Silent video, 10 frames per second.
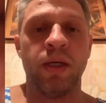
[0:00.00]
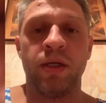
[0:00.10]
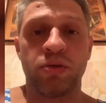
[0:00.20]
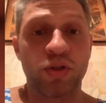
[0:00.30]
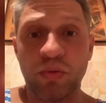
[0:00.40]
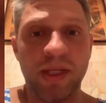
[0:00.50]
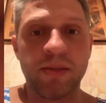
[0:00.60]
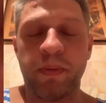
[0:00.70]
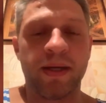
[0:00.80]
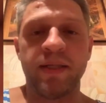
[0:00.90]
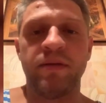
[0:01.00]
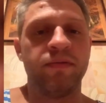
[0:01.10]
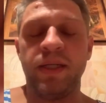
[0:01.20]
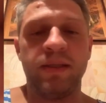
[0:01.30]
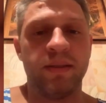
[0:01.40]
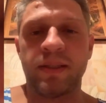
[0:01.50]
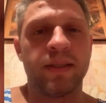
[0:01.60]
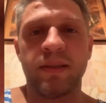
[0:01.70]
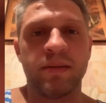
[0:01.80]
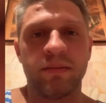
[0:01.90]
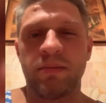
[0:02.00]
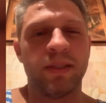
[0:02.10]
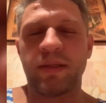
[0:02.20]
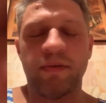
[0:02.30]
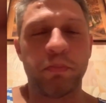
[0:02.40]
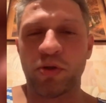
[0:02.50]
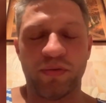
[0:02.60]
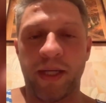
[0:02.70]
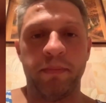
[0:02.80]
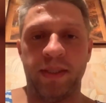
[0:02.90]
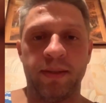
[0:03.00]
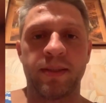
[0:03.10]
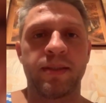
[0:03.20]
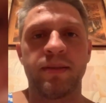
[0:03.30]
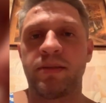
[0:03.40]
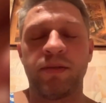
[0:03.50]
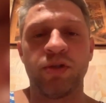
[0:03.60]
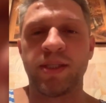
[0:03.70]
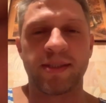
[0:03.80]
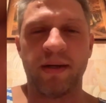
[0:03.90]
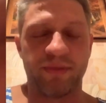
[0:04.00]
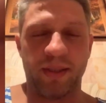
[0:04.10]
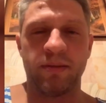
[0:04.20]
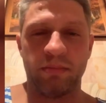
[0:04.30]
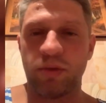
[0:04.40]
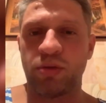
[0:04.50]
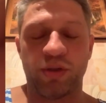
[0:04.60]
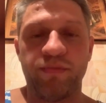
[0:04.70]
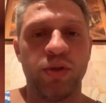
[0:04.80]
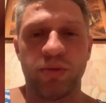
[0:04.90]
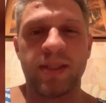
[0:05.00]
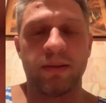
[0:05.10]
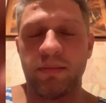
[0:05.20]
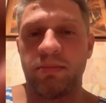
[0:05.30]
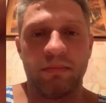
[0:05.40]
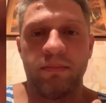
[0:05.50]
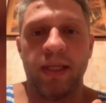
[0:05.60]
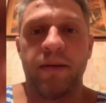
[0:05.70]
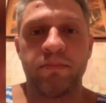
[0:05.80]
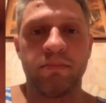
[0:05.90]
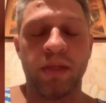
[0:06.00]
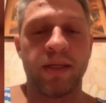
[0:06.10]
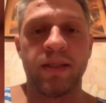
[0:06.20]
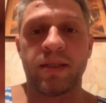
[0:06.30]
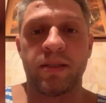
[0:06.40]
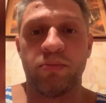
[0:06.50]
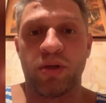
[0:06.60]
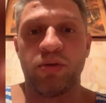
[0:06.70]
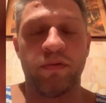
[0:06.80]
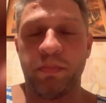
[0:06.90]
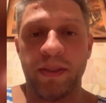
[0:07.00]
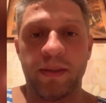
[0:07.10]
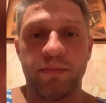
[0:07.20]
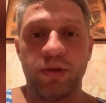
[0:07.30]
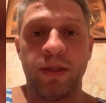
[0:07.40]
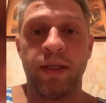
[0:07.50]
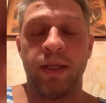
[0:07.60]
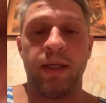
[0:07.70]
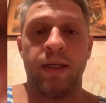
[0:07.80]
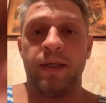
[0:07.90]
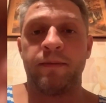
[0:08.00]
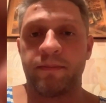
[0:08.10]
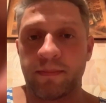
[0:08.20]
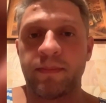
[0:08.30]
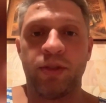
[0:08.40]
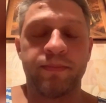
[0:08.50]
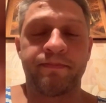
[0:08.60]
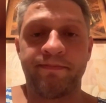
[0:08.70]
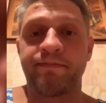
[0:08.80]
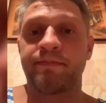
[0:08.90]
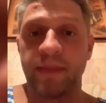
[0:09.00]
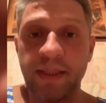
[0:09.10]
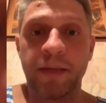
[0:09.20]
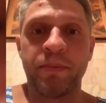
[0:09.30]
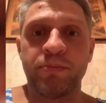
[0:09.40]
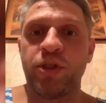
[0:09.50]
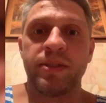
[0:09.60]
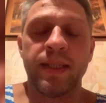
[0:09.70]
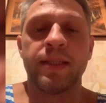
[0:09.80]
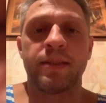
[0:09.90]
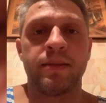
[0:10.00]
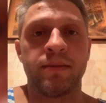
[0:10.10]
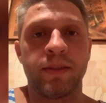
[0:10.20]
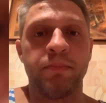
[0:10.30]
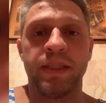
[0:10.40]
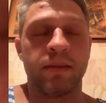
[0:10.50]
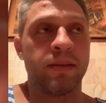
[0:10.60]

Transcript: То, что у нас пока не ввели, это, это вопрос времени. Это сегодня-завтра тоже ведут. Это, я морально к этому готов, поэтому, ну, терпим, что делать, ребят.